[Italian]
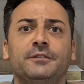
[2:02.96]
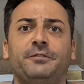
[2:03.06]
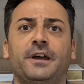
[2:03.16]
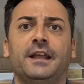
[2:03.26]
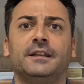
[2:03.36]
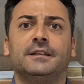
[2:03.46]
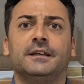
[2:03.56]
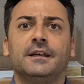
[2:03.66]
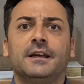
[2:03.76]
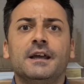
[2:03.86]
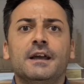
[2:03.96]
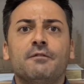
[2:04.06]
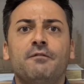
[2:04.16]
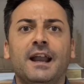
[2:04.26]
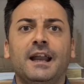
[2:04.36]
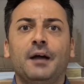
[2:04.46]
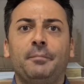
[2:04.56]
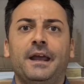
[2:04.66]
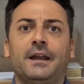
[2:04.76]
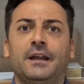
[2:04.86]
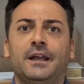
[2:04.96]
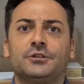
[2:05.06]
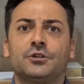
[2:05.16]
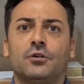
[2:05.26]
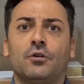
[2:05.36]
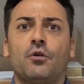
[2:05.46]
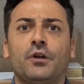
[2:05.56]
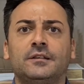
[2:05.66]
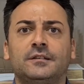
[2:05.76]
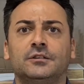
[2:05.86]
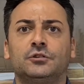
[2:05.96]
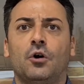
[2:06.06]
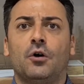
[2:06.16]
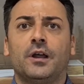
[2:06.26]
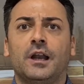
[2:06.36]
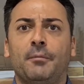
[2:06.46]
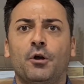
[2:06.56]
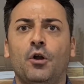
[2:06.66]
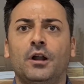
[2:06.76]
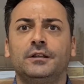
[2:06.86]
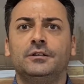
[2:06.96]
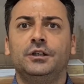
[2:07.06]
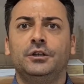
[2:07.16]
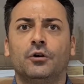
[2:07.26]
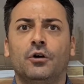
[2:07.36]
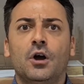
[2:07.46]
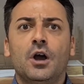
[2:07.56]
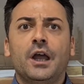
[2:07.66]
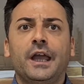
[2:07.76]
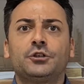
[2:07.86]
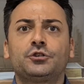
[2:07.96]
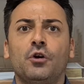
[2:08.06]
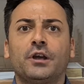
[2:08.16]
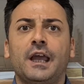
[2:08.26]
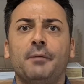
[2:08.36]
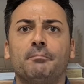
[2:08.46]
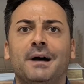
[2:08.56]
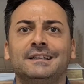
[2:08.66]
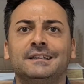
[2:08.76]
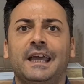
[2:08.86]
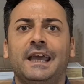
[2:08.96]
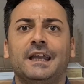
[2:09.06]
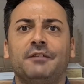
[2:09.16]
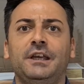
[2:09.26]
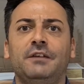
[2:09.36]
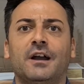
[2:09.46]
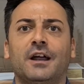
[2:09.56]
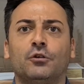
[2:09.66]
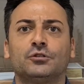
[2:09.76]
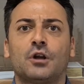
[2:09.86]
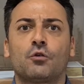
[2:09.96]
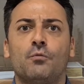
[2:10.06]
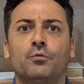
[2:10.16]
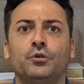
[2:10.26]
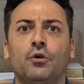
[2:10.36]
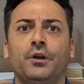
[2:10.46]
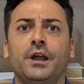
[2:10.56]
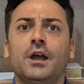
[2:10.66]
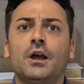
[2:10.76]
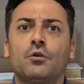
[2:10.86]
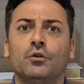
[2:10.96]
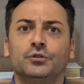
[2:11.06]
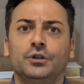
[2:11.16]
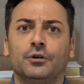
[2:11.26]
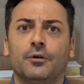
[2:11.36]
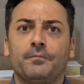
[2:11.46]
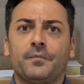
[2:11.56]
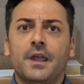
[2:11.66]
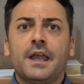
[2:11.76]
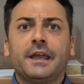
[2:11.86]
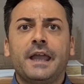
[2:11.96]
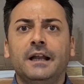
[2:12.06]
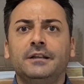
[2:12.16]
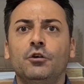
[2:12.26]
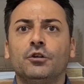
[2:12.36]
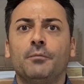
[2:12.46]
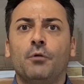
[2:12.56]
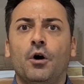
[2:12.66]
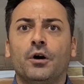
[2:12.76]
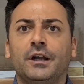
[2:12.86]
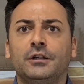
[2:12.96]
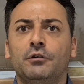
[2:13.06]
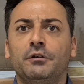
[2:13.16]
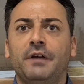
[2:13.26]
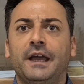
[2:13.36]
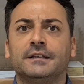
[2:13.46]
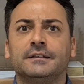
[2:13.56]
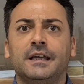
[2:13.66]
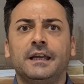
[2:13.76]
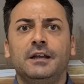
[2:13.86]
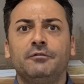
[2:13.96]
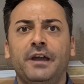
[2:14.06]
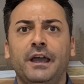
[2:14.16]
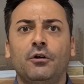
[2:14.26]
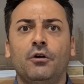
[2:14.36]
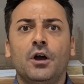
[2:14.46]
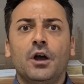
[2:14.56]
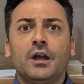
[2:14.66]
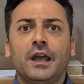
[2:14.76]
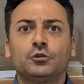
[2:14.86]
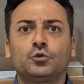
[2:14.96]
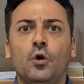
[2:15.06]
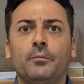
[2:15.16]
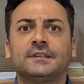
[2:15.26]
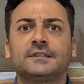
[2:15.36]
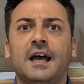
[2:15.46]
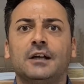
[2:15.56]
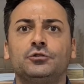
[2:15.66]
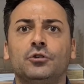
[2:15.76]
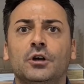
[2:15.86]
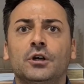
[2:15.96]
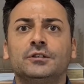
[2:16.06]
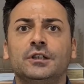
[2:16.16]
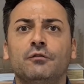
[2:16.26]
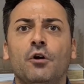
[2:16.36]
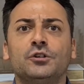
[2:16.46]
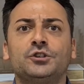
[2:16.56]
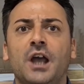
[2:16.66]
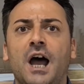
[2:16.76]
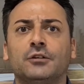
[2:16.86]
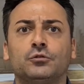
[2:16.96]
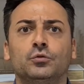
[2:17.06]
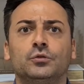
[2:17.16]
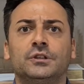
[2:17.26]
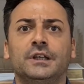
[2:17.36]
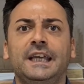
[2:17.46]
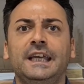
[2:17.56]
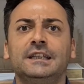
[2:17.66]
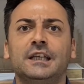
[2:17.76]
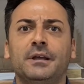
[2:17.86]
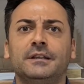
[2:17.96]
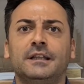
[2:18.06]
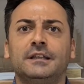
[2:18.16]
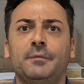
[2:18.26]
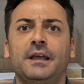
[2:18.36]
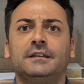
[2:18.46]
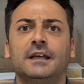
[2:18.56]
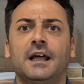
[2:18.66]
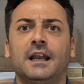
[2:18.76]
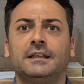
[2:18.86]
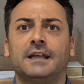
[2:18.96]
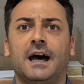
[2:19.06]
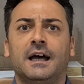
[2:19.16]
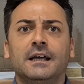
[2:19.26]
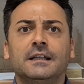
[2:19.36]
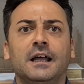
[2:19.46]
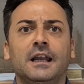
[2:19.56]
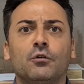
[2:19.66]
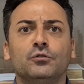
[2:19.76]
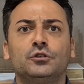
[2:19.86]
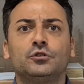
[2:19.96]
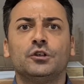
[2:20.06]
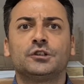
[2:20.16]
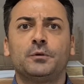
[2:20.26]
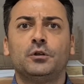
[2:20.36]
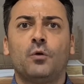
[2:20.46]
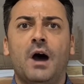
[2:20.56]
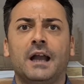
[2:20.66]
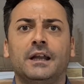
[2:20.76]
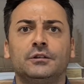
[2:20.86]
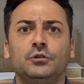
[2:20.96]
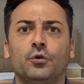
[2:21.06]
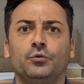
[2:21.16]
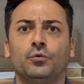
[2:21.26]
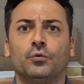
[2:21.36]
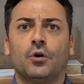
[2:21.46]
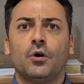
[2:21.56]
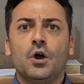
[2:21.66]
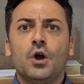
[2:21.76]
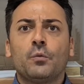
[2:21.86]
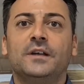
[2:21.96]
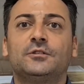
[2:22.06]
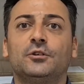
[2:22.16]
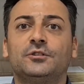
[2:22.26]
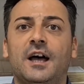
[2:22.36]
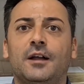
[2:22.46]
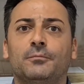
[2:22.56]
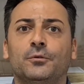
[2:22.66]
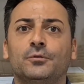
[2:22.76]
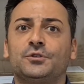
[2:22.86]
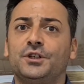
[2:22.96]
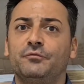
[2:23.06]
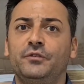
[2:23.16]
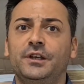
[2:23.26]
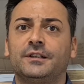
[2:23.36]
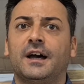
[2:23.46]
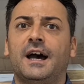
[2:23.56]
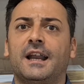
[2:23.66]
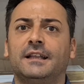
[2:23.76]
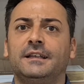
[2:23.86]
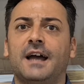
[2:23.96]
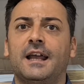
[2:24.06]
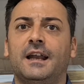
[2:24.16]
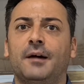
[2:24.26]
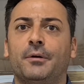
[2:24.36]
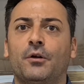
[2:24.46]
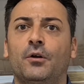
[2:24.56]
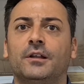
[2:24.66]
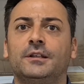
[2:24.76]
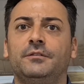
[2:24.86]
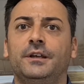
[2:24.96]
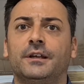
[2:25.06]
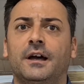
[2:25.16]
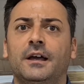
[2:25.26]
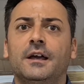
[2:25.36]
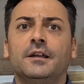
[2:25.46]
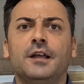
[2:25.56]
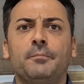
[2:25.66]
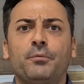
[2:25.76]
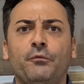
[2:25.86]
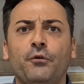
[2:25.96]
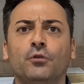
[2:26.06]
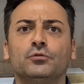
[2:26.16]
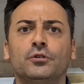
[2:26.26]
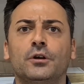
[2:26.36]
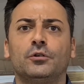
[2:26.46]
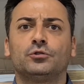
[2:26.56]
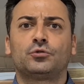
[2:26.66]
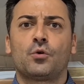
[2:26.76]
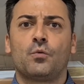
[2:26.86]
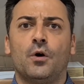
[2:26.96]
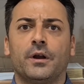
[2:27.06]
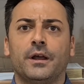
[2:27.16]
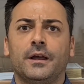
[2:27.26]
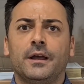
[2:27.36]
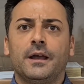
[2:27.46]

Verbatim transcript: differenti. Vale la pena leggerlo con attenzione. La parola di Dio è ciò che mantiene viva la nostra comunione con Dio. Che il Dio d'amore, il Dio vivente, il vero e il suo messaggio si rivolge a tutti, indipendentemente dall'età, dalle condizioni spirituali di ognuno. Questo salmo ci invita a radicare la parola divina nel profondo del nostro cuore